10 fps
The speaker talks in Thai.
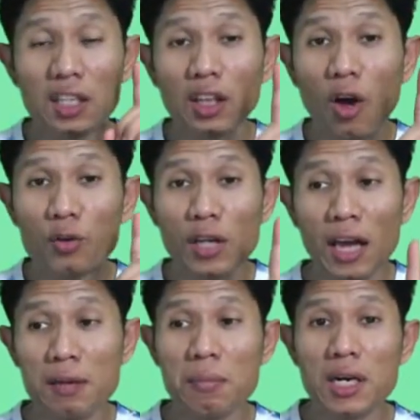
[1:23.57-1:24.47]
ต้องใช้
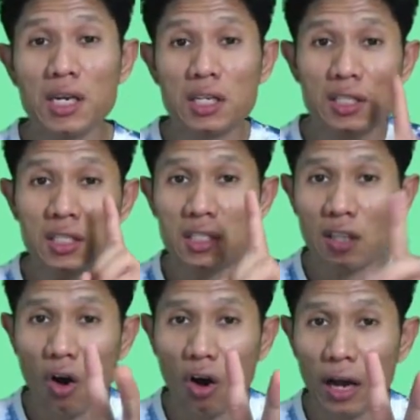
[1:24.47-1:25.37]
มือส
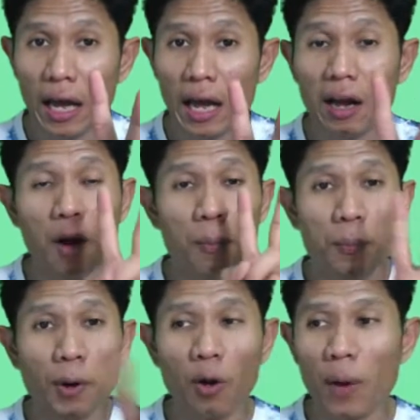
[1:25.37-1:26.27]
องข้าง
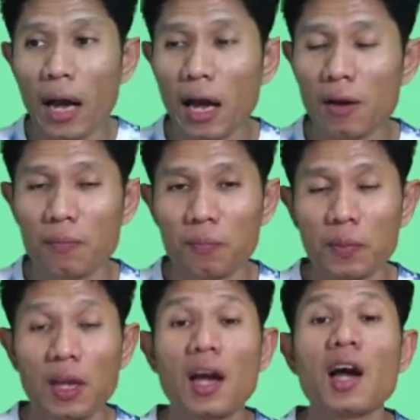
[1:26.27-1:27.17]
เพราะว่า
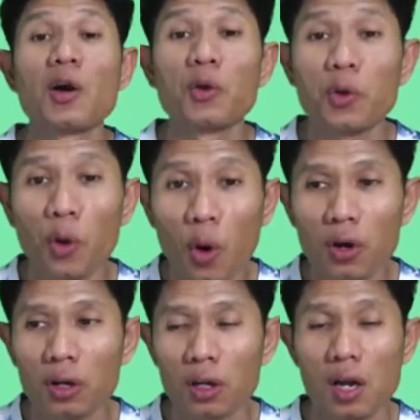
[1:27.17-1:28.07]
ครก
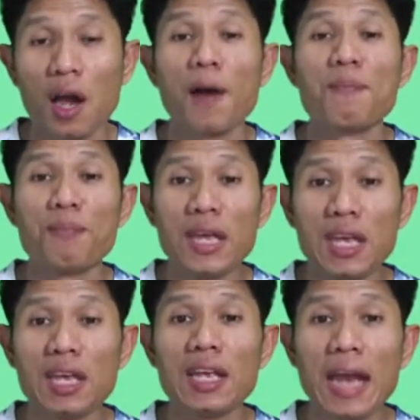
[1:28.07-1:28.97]
มี
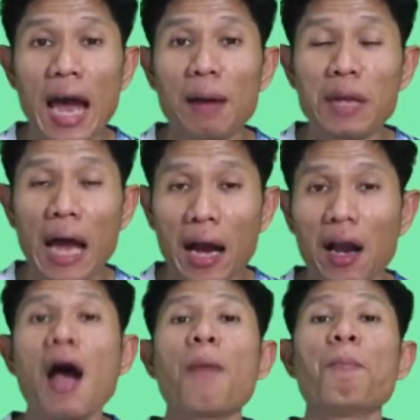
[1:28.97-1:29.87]
น้ำหนัก
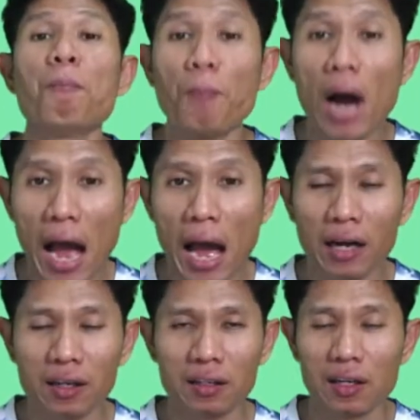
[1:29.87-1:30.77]
มาก
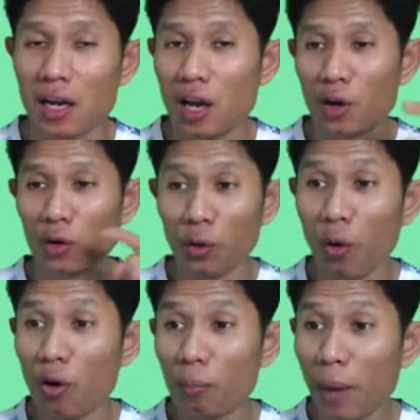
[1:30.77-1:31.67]
คร
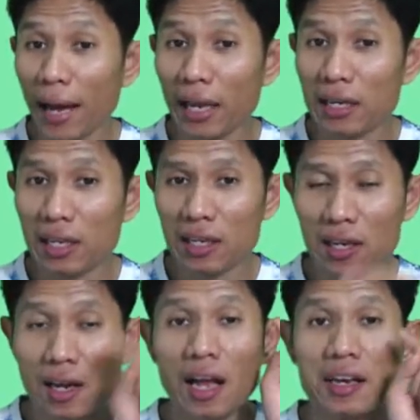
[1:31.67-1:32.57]
กใบนี้
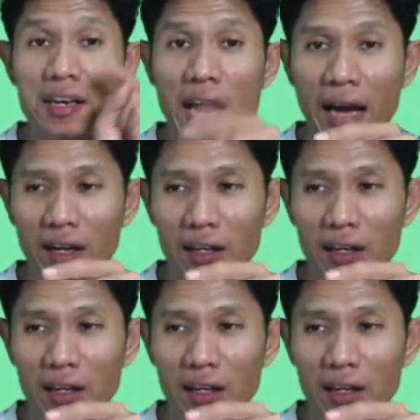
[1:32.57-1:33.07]
หนัก